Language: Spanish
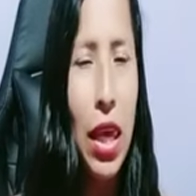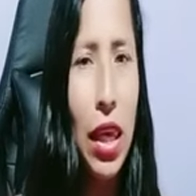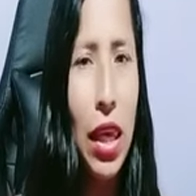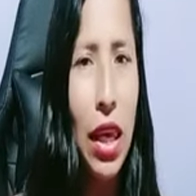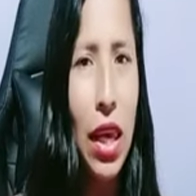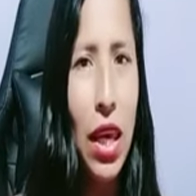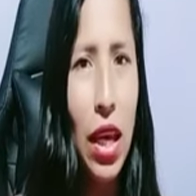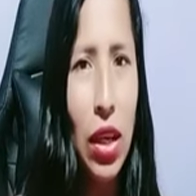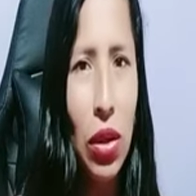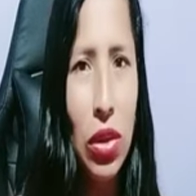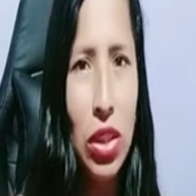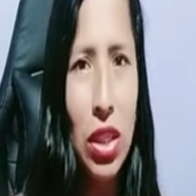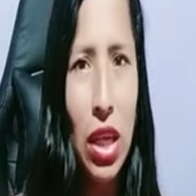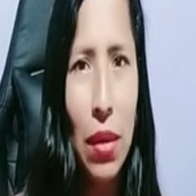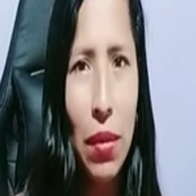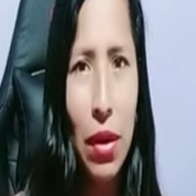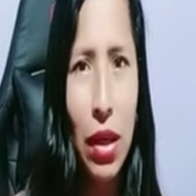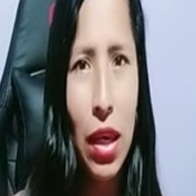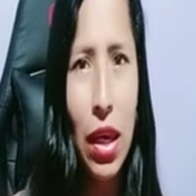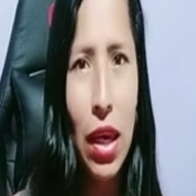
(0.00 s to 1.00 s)
que ya no
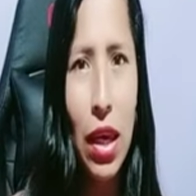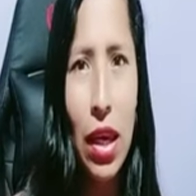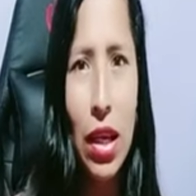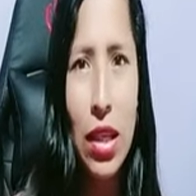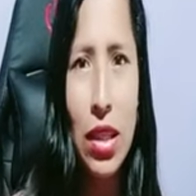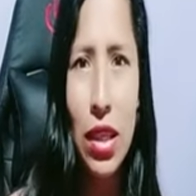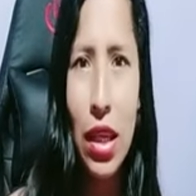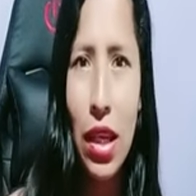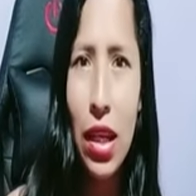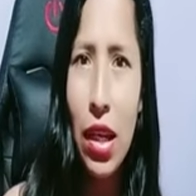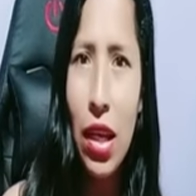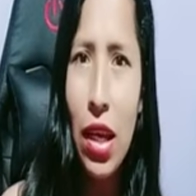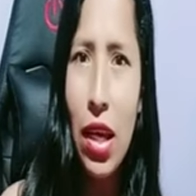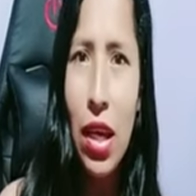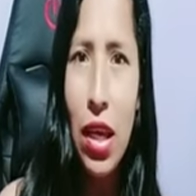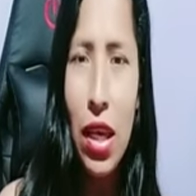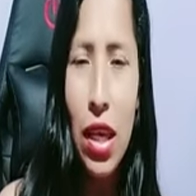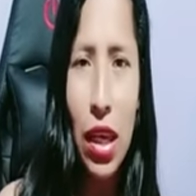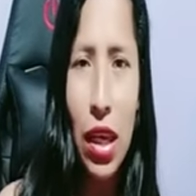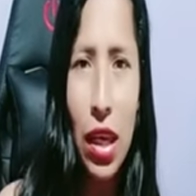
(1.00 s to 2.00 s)
saben qué hacer
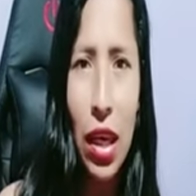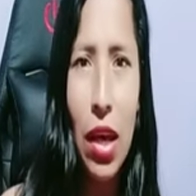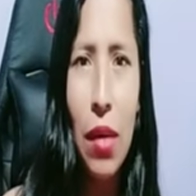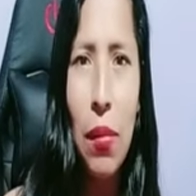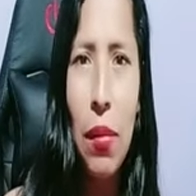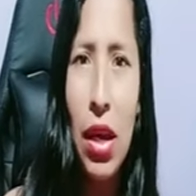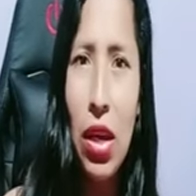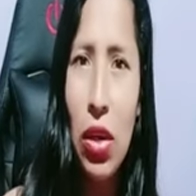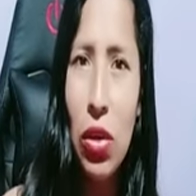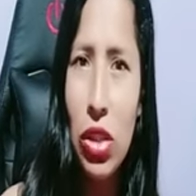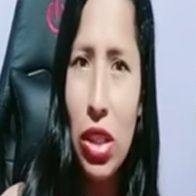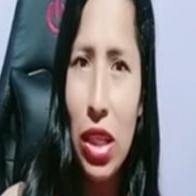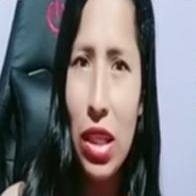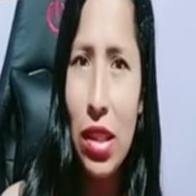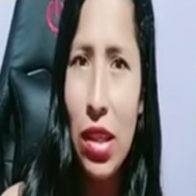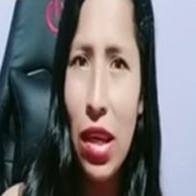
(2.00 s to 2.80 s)
y que en menos de